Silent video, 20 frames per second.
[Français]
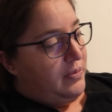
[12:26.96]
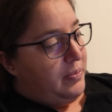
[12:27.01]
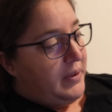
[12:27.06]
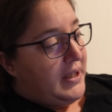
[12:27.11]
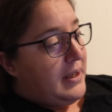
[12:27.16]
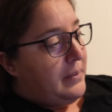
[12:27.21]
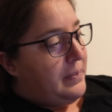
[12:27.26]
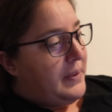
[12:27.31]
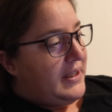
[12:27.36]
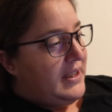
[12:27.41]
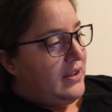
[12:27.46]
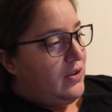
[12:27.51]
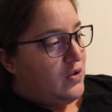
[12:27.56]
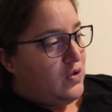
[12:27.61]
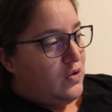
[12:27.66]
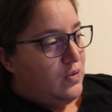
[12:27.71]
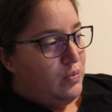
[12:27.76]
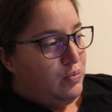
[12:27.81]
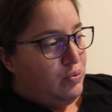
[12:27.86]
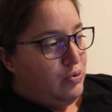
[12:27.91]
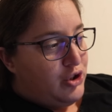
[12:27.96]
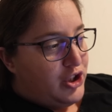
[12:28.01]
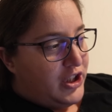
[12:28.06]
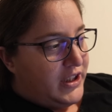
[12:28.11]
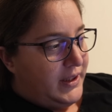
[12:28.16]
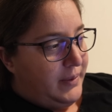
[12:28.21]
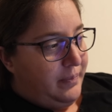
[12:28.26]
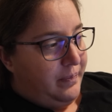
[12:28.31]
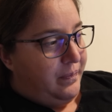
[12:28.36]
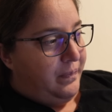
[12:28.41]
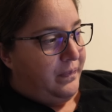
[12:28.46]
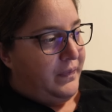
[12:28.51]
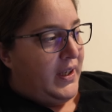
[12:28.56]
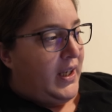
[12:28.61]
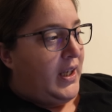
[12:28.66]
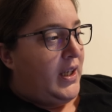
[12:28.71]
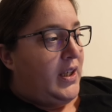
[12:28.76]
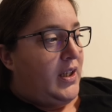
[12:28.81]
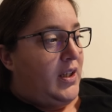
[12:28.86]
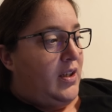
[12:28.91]
pris un panier dans une boucherie.
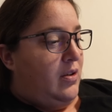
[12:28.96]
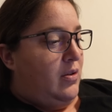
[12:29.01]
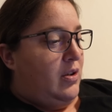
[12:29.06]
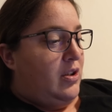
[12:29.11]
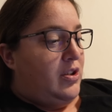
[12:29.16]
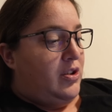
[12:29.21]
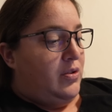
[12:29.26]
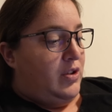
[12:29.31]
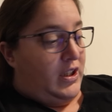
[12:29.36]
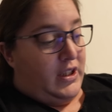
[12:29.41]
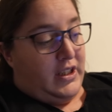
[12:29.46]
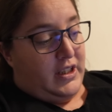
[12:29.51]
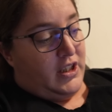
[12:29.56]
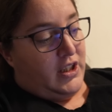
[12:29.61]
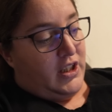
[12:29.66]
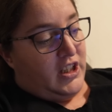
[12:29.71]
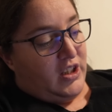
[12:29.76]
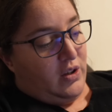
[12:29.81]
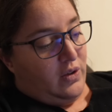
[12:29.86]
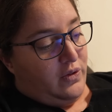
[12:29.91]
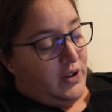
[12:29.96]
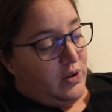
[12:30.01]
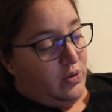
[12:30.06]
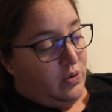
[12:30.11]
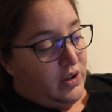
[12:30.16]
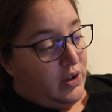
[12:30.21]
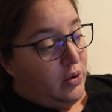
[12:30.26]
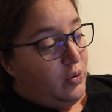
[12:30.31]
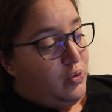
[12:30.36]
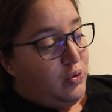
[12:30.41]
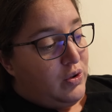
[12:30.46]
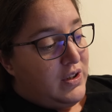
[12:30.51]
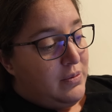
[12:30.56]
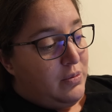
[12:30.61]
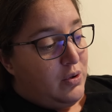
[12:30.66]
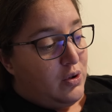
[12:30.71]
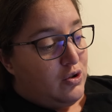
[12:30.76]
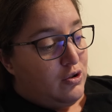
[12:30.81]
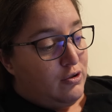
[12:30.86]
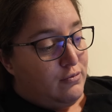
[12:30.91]
Et en fait, on a eu tous des
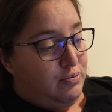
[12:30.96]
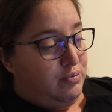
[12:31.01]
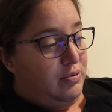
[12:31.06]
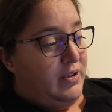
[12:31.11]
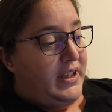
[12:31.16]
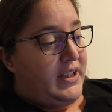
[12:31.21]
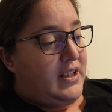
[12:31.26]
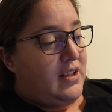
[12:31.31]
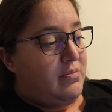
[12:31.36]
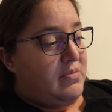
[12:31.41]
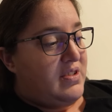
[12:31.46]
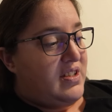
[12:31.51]
morceaux de poulet comme